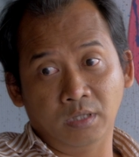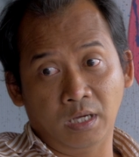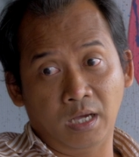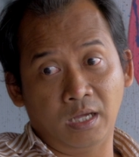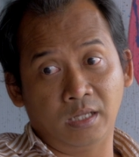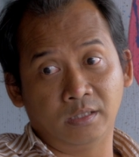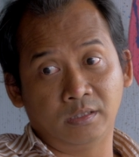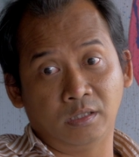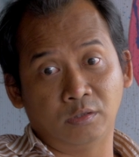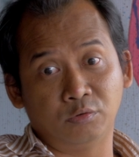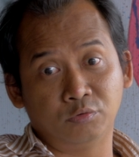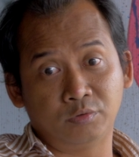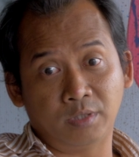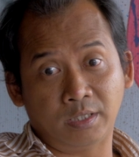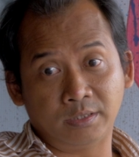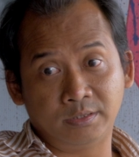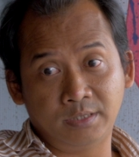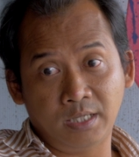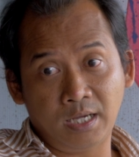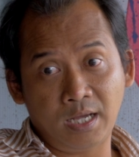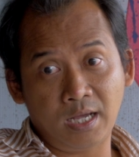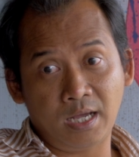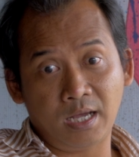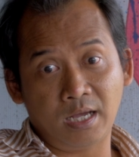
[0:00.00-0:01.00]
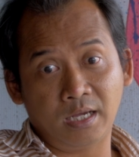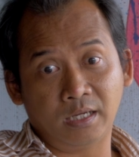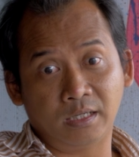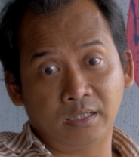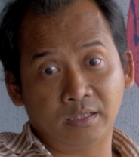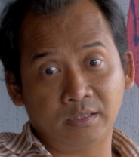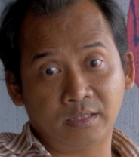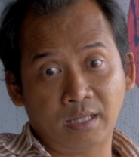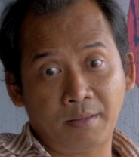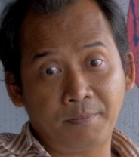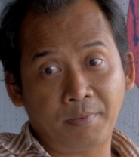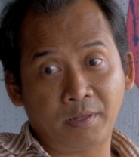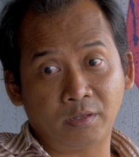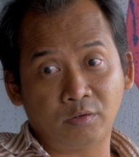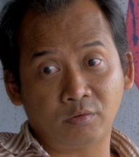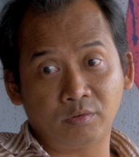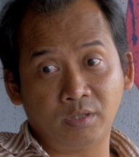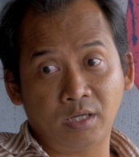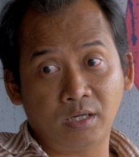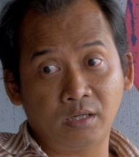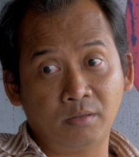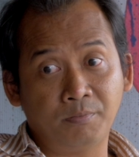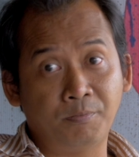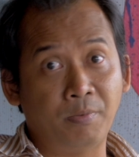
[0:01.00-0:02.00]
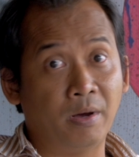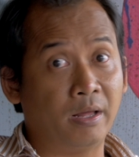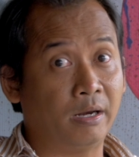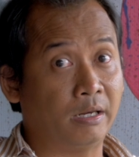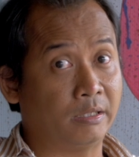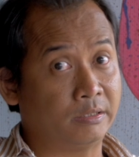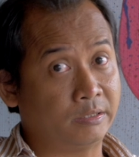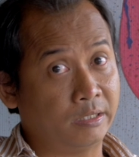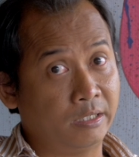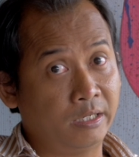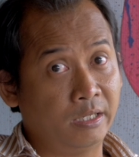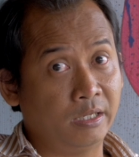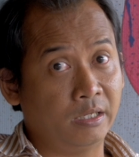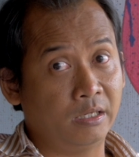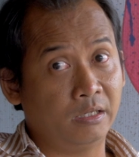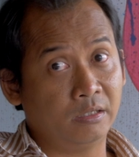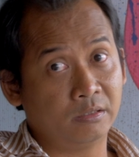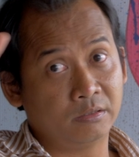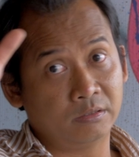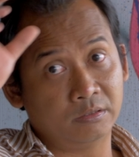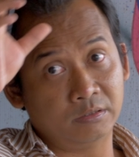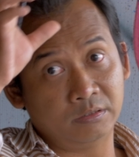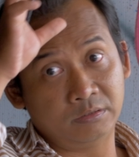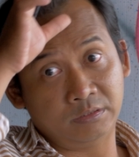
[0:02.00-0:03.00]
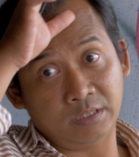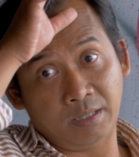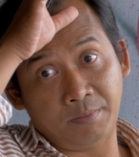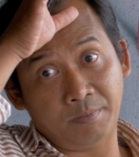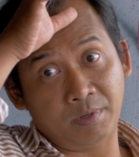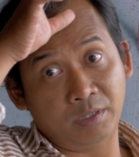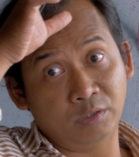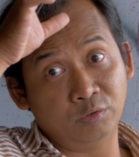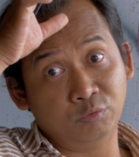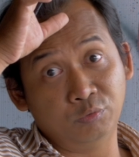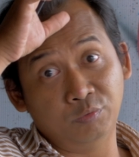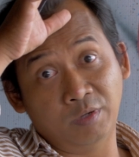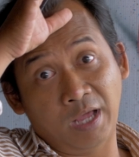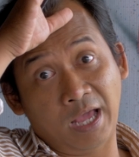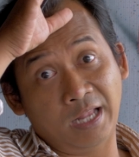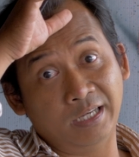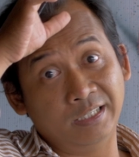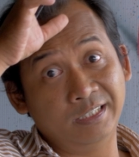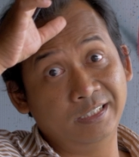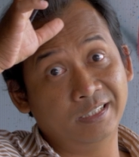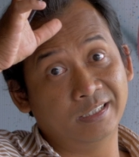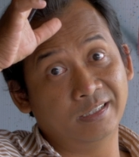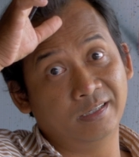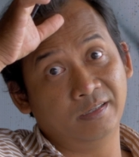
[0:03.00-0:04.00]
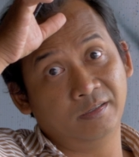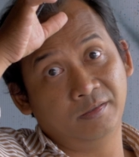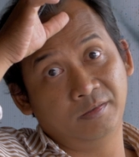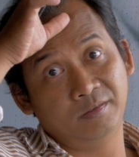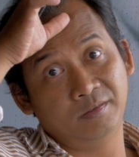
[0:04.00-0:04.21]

ya tentu saja kita patronnya ke barat sana ya ke zaman Yunani ya